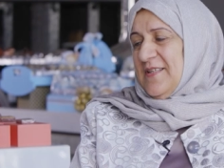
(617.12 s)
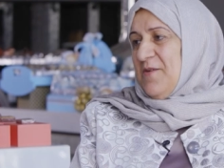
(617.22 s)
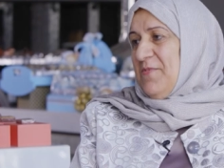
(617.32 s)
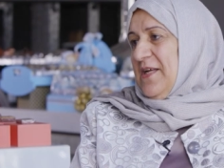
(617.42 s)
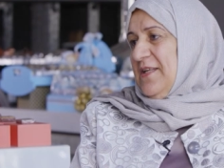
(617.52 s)

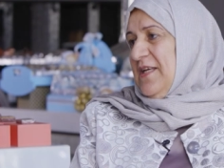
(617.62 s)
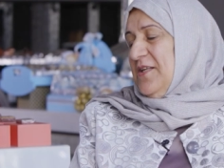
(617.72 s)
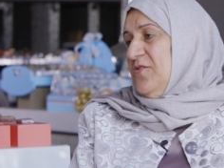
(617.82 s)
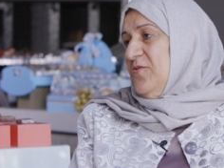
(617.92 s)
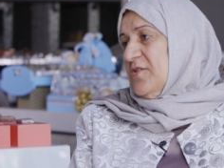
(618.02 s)
طبعا
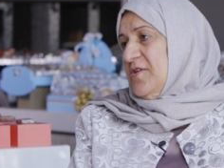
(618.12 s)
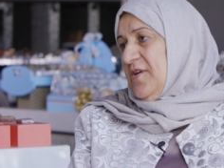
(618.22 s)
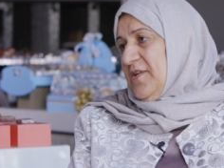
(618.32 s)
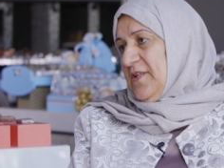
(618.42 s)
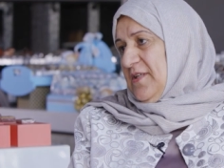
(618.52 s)
ده دور
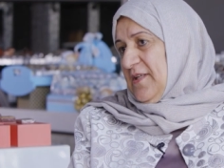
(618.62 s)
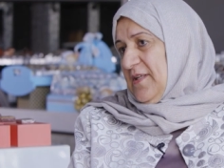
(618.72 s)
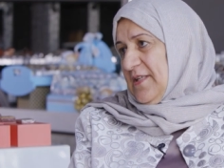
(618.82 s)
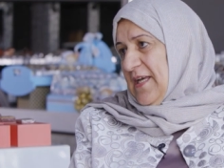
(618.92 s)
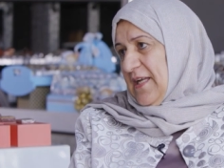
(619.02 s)
كان
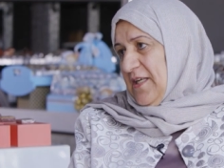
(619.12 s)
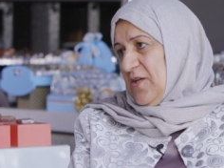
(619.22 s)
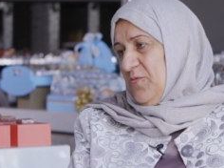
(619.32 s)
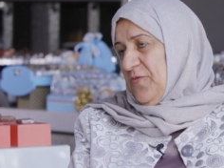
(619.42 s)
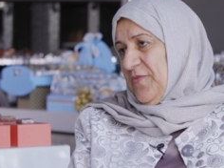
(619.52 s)

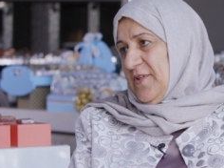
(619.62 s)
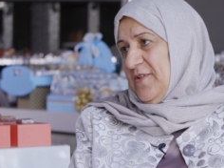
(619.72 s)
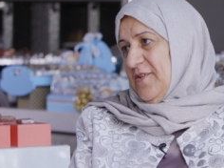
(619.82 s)
للتعليم وفي